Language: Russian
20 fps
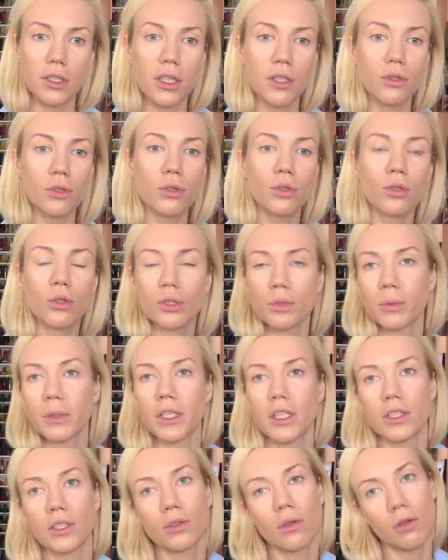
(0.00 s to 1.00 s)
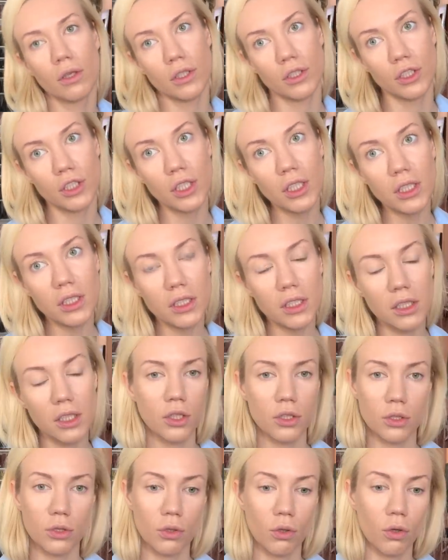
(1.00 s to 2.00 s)
да, то есть он должен быть настолько
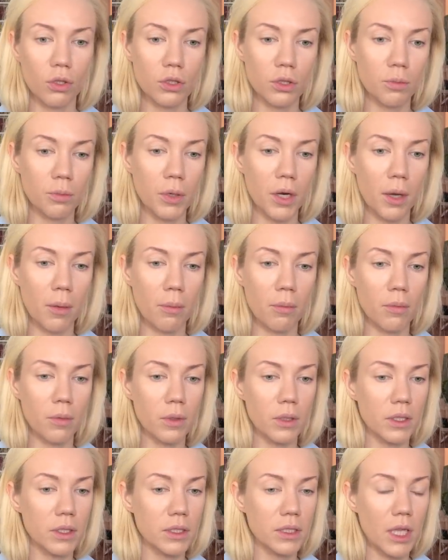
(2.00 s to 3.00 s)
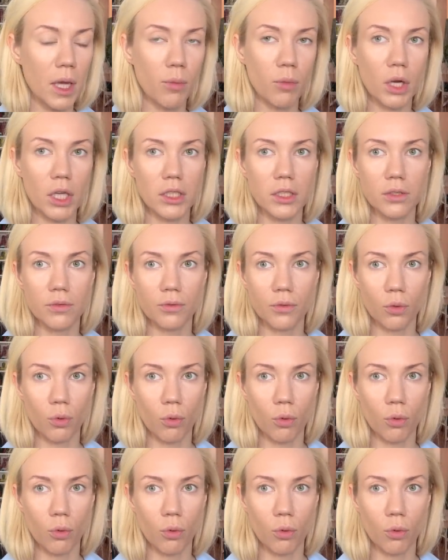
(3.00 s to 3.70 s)
чистый, что должен прям а, сам ходить в